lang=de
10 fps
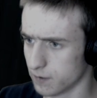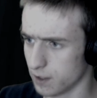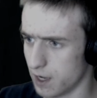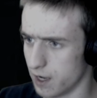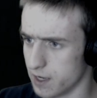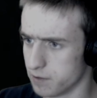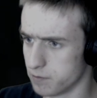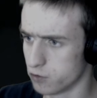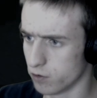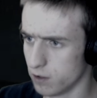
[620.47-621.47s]
Ah, hier
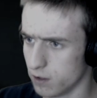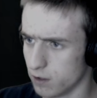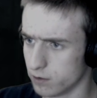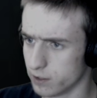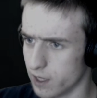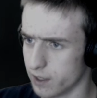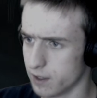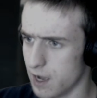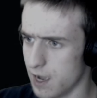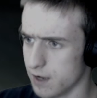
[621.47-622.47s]
ducken und
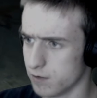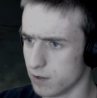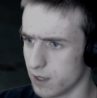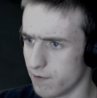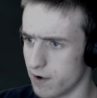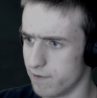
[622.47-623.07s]
dann... Ah, hier haben wir eine